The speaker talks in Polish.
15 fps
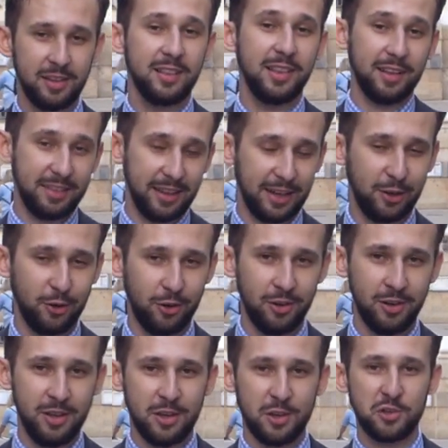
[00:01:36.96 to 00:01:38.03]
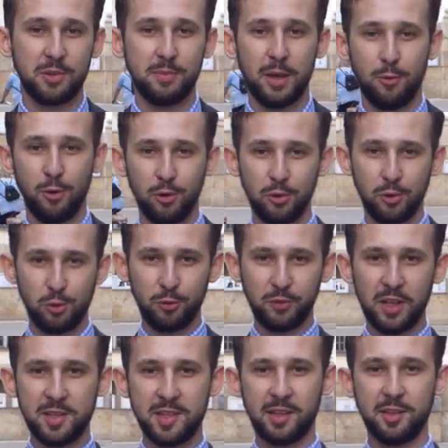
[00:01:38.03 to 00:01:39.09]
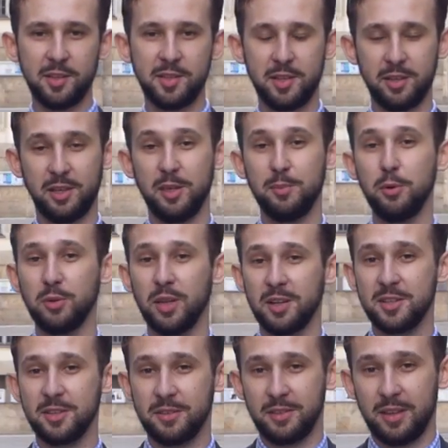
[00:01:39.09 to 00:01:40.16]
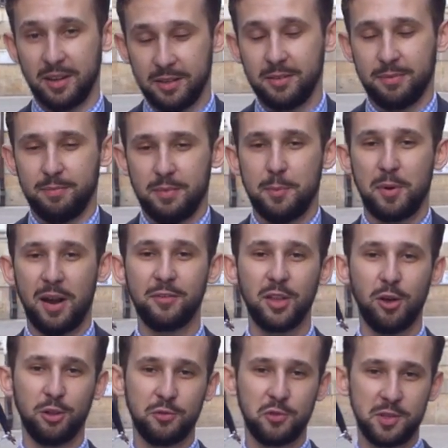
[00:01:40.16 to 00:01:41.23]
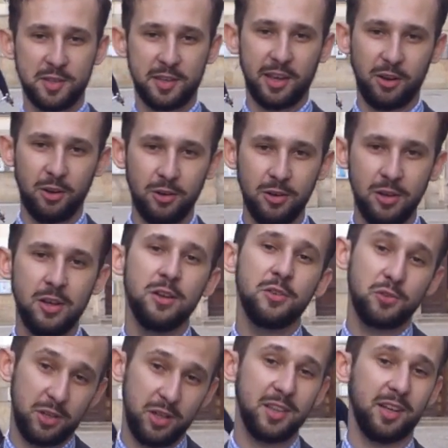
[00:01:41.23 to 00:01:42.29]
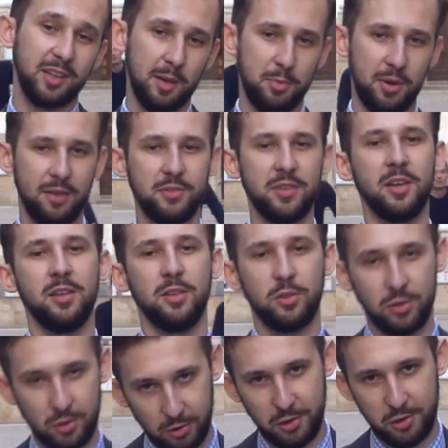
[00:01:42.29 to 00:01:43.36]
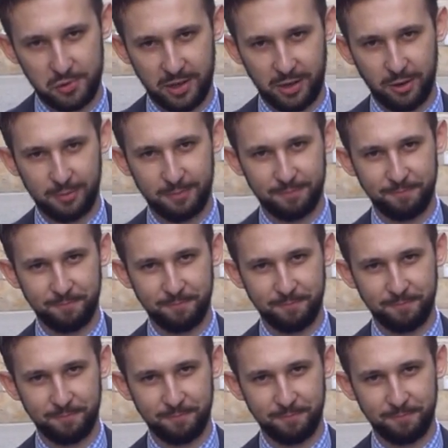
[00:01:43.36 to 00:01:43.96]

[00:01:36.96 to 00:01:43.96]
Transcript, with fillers: dlatego, że miał on równe statystyki i był tak, tak naprawdę od wszystkiego, czyli tak naprawdę do niczego.